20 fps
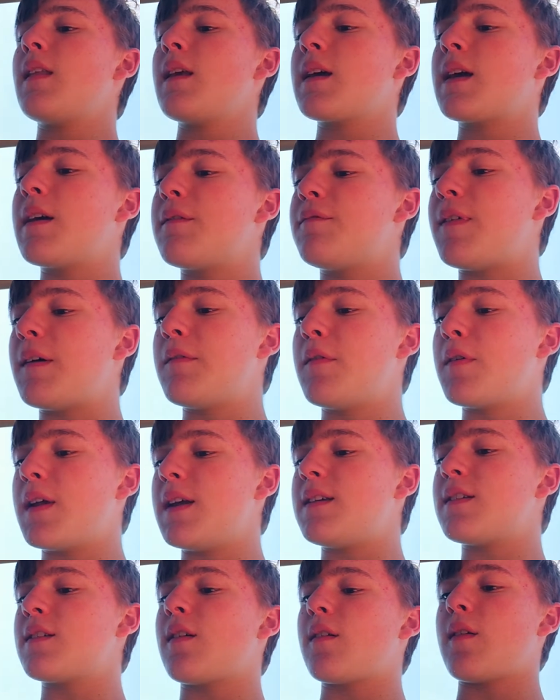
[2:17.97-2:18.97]
che
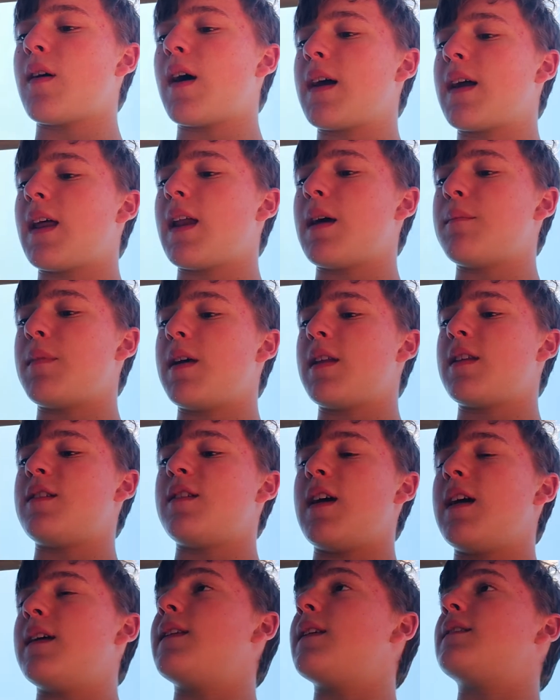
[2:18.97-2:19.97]
favoriscono anche la
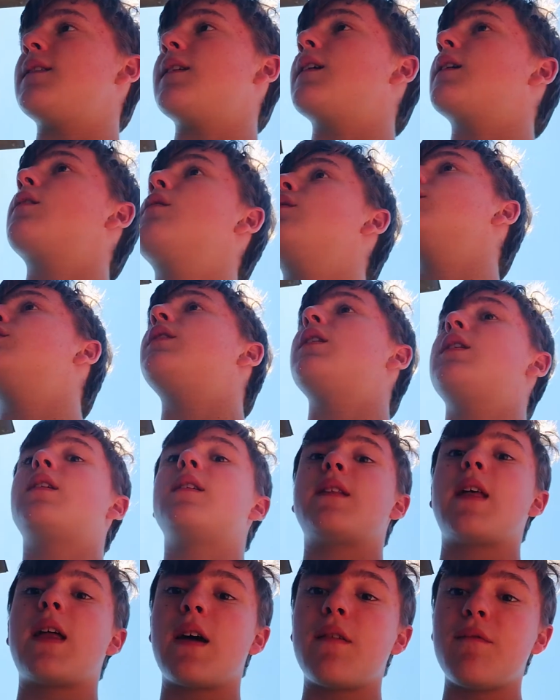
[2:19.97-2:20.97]
Mercedes che continua
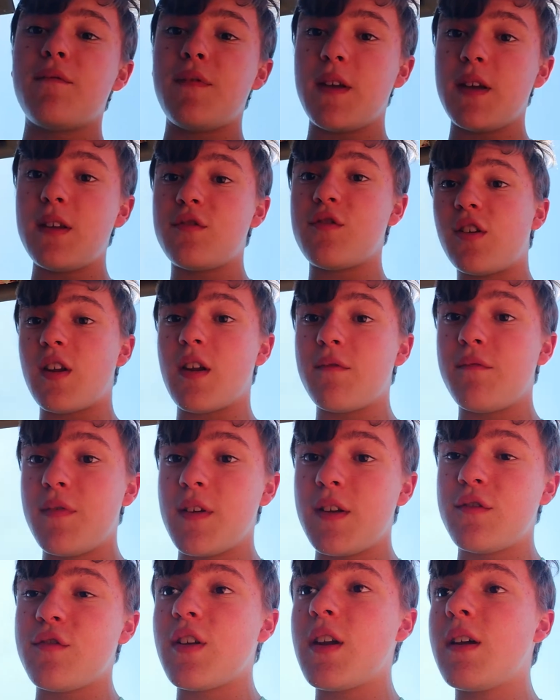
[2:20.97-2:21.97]
ad andare a vincere, a
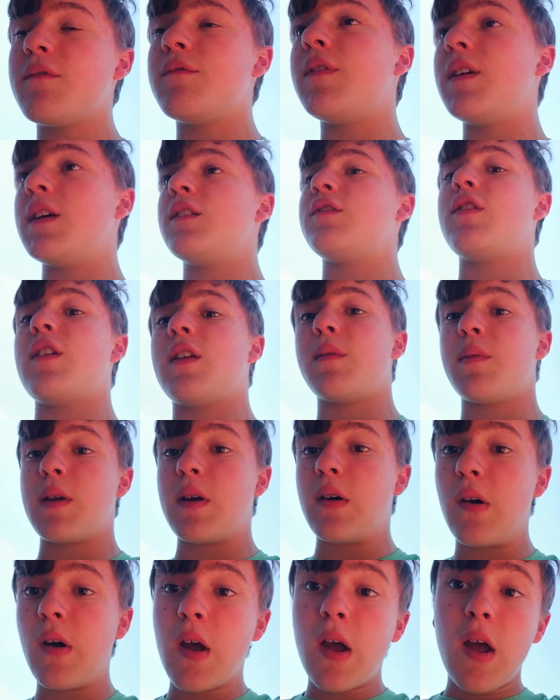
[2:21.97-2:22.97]
vincere, a vincere,
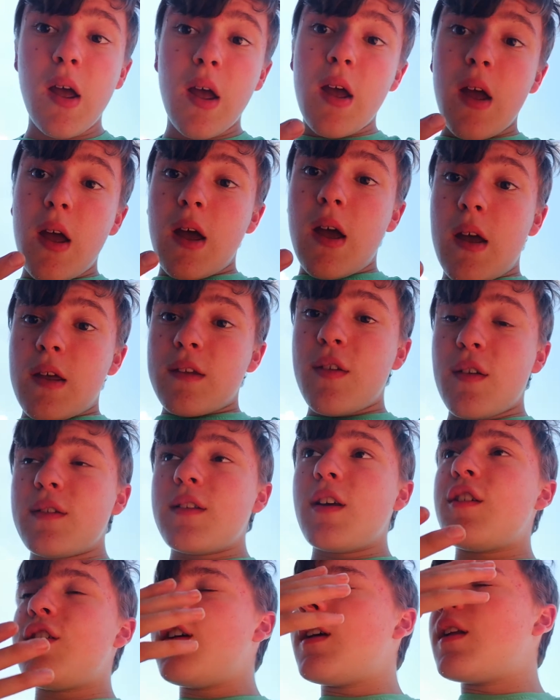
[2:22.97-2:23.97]
però sono
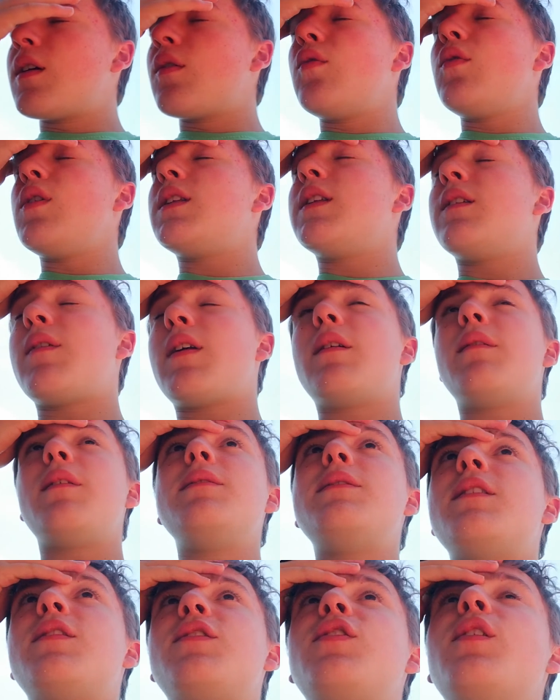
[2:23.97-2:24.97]
dei circuiti
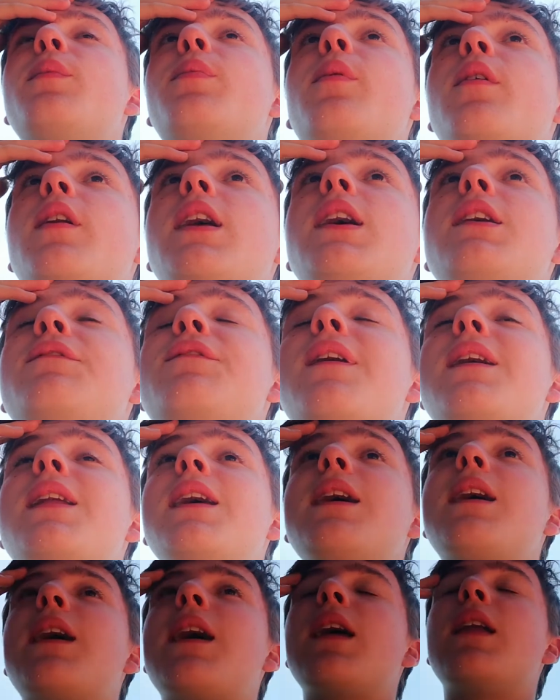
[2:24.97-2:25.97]
veramente
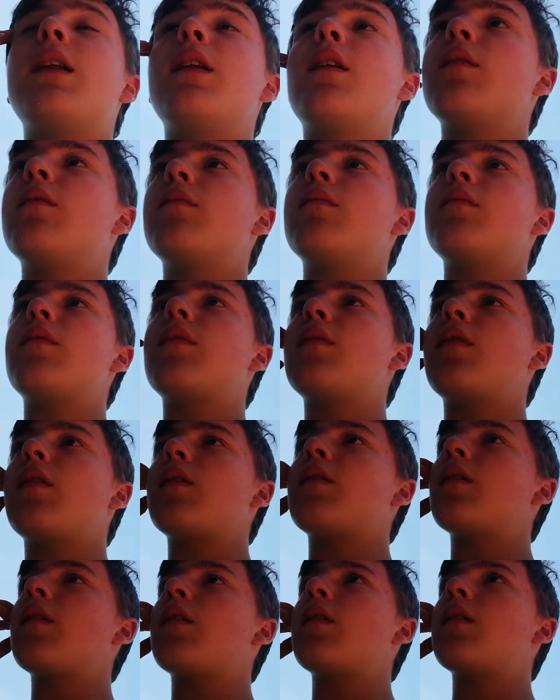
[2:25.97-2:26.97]
soporiferi che non,
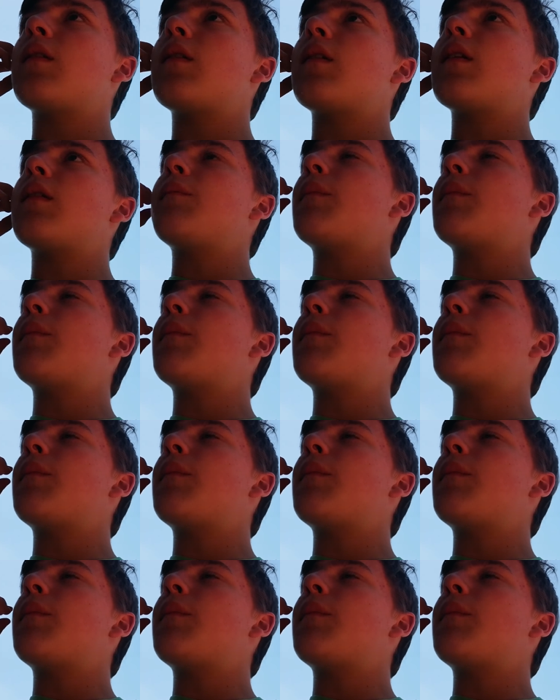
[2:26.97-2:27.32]
non,